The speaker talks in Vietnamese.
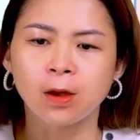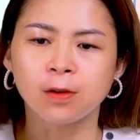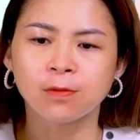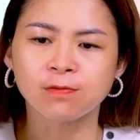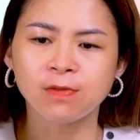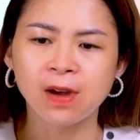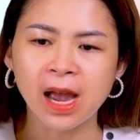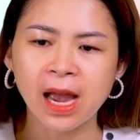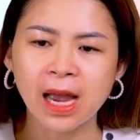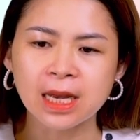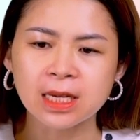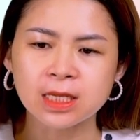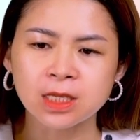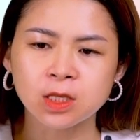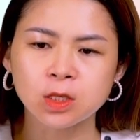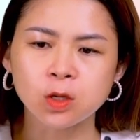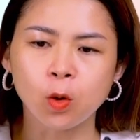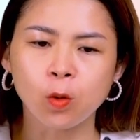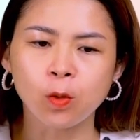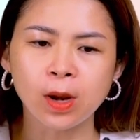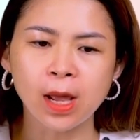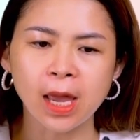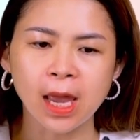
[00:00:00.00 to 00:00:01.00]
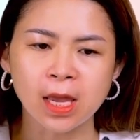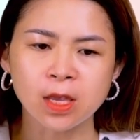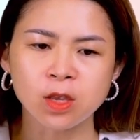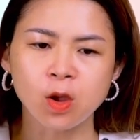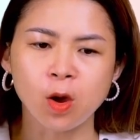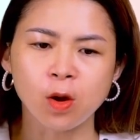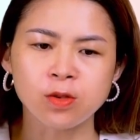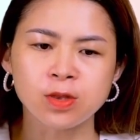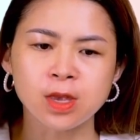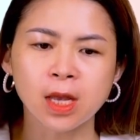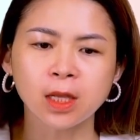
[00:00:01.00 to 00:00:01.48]
và số lẻ
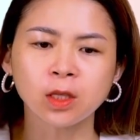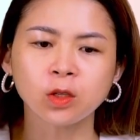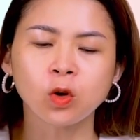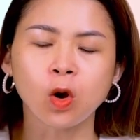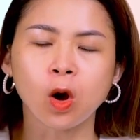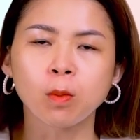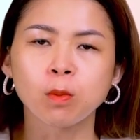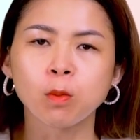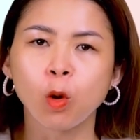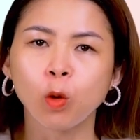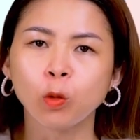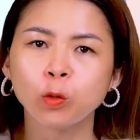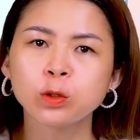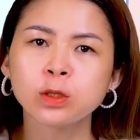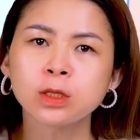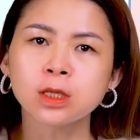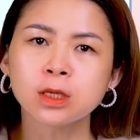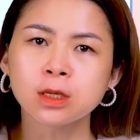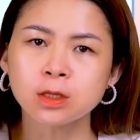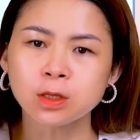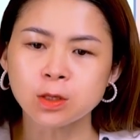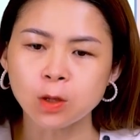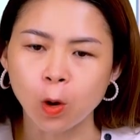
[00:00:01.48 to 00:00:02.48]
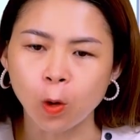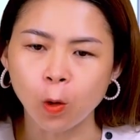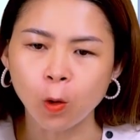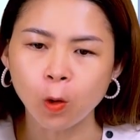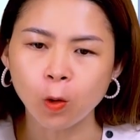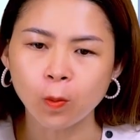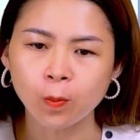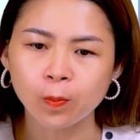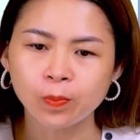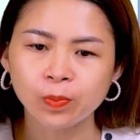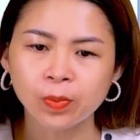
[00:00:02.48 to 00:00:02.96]
nhỏ nhất có bốn chữ
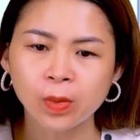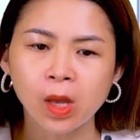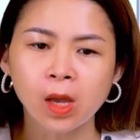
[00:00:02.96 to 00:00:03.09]
số.